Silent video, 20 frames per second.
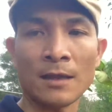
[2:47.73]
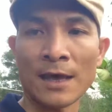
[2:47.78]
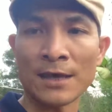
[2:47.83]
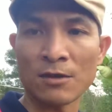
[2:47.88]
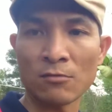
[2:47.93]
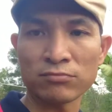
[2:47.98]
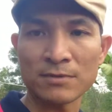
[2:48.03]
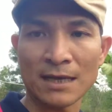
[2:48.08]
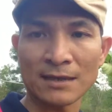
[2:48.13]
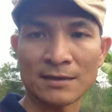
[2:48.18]

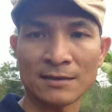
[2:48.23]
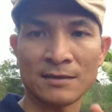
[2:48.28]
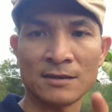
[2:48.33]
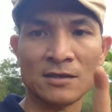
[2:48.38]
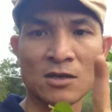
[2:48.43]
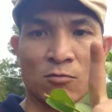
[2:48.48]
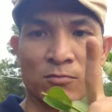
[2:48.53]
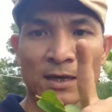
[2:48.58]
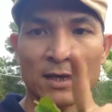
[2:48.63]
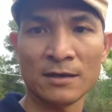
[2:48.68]
thì chúng ta sẽ
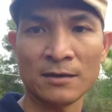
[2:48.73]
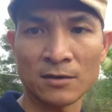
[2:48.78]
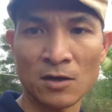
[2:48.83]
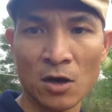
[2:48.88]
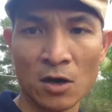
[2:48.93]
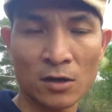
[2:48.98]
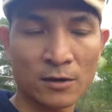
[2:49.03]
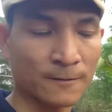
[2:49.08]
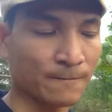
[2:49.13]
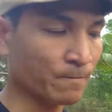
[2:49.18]
sử dụng cái nước
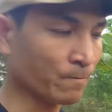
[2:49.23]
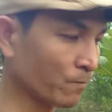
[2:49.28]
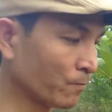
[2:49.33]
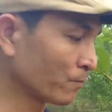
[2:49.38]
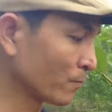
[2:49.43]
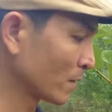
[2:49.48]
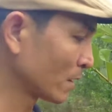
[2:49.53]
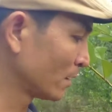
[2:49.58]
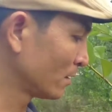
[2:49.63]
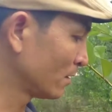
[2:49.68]
đó
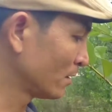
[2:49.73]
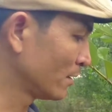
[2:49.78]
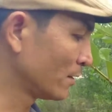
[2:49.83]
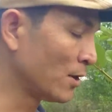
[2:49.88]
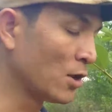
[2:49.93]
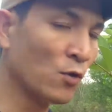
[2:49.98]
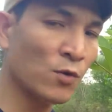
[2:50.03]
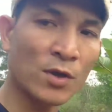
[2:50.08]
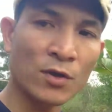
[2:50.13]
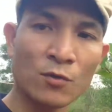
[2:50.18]

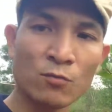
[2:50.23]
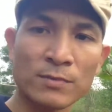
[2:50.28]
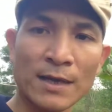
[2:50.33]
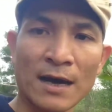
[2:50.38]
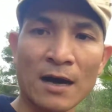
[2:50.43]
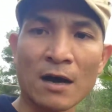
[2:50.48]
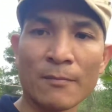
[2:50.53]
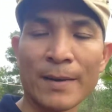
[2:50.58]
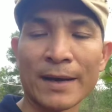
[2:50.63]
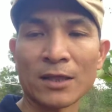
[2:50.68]
nếu như chúng
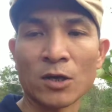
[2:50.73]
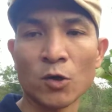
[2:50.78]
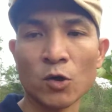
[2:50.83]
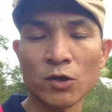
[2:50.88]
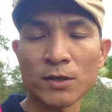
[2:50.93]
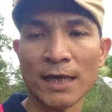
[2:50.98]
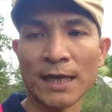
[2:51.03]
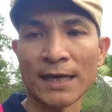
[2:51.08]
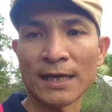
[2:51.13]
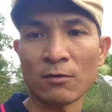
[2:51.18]
ta hợp bài
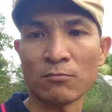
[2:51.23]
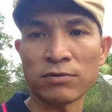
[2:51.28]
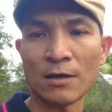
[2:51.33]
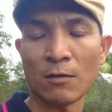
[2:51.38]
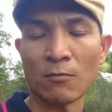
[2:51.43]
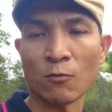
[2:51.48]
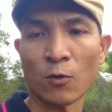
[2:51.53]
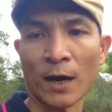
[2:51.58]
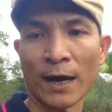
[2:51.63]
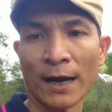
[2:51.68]
thuốc thì trong
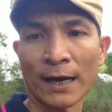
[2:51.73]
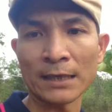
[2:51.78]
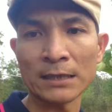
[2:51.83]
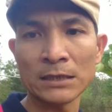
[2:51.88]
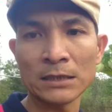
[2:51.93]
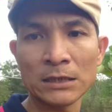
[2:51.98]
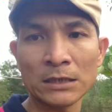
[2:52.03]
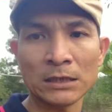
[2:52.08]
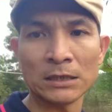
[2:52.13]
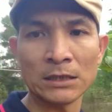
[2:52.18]
vòng
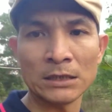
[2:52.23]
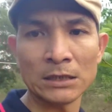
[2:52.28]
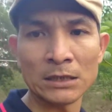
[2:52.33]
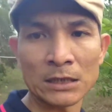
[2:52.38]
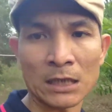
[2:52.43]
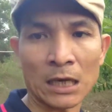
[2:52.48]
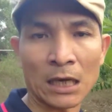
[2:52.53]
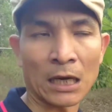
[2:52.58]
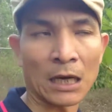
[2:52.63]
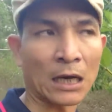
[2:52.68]
khoảng
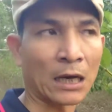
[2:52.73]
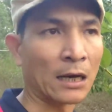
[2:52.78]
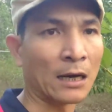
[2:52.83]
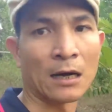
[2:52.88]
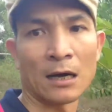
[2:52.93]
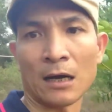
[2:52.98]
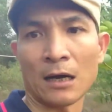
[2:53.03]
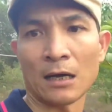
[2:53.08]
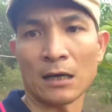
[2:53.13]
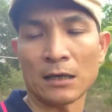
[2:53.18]

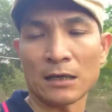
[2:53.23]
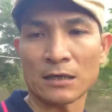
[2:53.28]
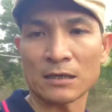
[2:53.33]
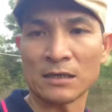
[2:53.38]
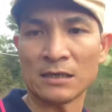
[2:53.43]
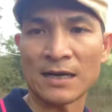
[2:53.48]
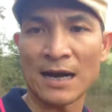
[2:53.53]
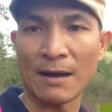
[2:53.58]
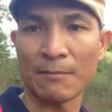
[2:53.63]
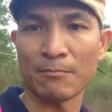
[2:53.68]
à,
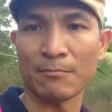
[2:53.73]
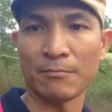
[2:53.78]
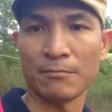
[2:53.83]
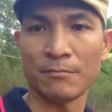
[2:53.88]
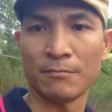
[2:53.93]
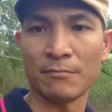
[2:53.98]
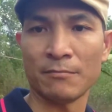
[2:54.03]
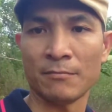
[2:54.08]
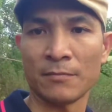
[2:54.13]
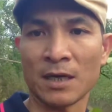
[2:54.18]
từ 5
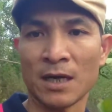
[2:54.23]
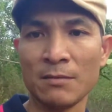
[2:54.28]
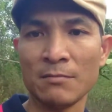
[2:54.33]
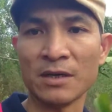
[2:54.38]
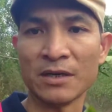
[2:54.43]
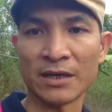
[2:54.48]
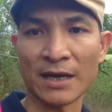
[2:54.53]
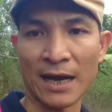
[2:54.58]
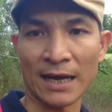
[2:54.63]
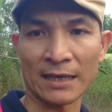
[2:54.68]
đến
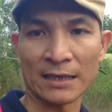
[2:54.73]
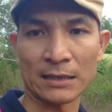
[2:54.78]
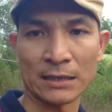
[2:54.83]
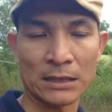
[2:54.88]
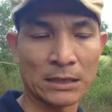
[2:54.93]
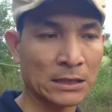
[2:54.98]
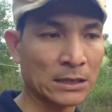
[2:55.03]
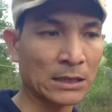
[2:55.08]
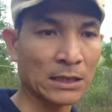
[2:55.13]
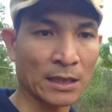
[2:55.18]
10 ngày
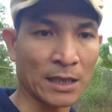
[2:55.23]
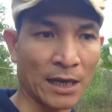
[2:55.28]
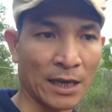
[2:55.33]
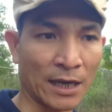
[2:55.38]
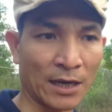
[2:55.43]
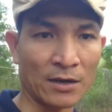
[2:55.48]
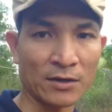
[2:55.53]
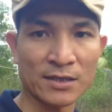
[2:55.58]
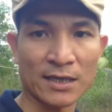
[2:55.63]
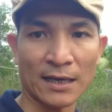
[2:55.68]

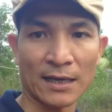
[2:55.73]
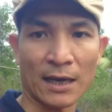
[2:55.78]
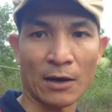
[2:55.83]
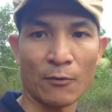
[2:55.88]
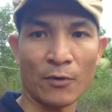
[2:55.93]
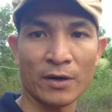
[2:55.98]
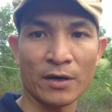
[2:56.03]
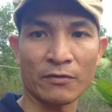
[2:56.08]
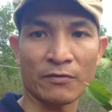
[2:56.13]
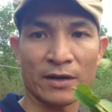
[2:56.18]
thì nó sẽ giải
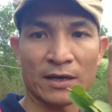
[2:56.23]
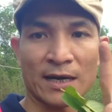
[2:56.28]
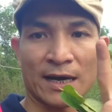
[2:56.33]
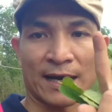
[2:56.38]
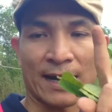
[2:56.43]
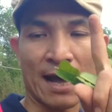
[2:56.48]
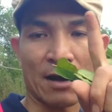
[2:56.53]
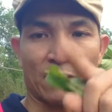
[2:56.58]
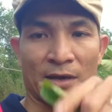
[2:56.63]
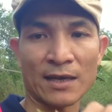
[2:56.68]
quyết được vấn
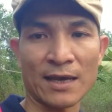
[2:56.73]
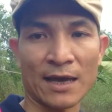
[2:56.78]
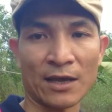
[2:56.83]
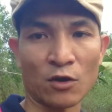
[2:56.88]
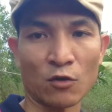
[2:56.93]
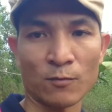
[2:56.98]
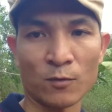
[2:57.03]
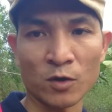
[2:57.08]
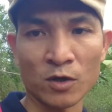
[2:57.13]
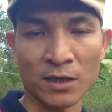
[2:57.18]
đề đau dạ
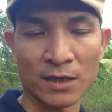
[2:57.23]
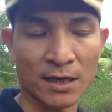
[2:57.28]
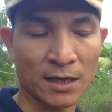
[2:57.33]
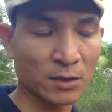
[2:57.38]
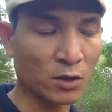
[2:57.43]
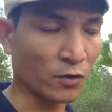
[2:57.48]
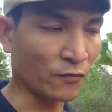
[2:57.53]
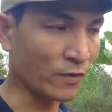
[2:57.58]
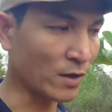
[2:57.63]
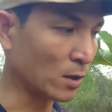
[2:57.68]
dày cho mọi người
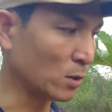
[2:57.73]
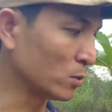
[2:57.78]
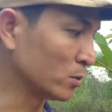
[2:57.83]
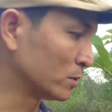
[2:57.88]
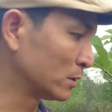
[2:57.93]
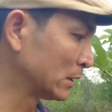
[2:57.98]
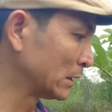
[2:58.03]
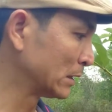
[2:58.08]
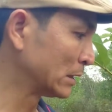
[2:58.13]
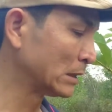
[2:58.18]
rất tuyệt vời
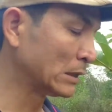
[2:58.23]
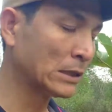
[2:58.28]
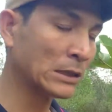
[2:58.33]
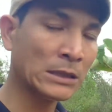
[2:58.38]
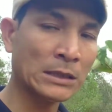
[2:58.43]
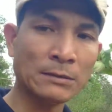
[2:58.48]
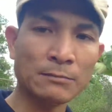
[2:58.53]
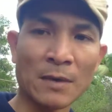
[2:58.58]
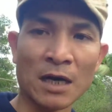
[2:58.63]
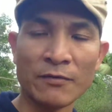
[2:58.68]
luôn
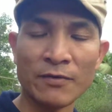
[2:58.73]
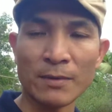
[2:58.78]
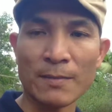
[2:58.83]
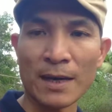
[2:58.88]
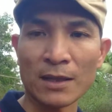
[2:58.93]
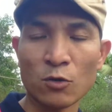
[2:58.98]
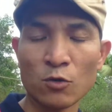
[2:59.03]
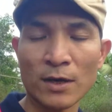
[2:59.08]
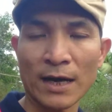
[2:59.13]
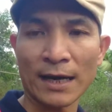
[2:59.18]
bởi vì
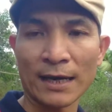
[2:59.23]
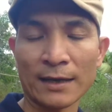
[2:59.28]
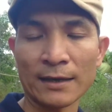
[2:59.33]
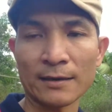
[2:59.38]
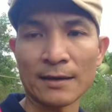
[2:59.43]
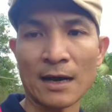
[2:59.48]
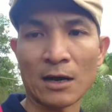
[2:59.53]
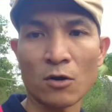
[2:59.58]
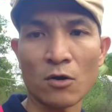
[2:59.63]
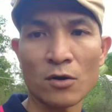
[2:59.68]
bài thuốc này
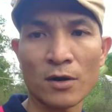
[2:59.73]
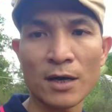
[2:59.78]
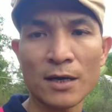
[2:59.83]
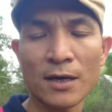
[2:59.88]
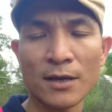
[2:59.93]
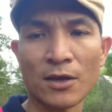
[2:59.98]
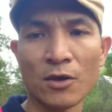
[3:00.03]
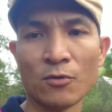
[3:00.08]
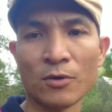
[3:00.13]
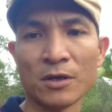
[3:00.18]
đã có
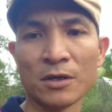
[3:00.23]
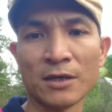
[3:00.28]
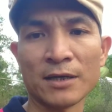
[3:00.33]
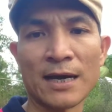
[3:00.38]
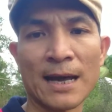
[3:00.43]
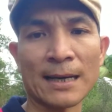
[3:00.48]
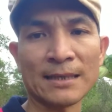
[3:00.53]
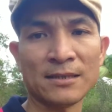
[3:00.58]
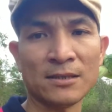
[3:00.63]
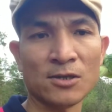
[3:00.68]
rất là nhiều
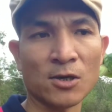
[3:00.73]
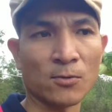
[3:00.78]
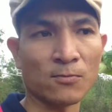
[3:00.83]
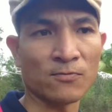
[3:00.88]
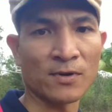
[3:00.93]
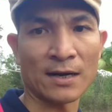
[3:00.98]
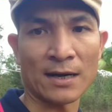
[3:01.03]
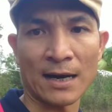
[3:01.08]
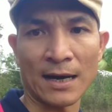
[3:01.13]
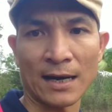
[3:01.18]
người đã sử dụng và